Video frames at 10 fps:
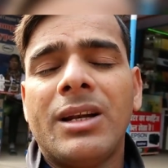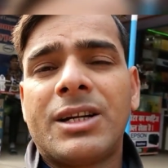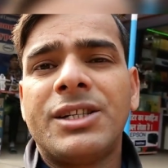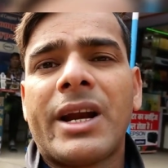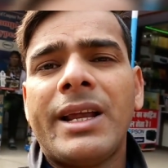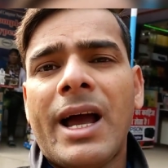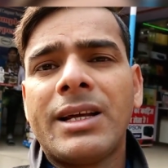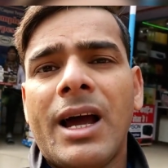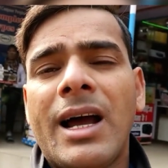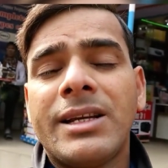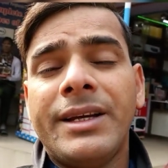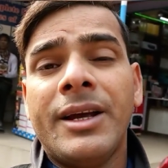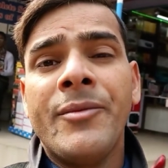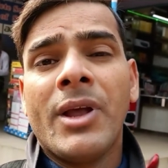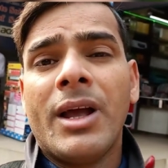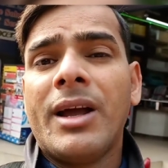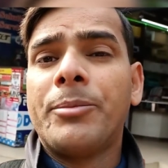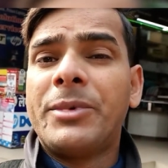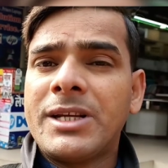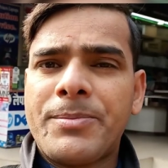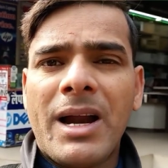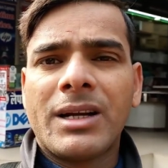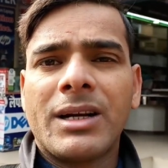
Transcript: लखीसराय आ जाइए ब्रिज पार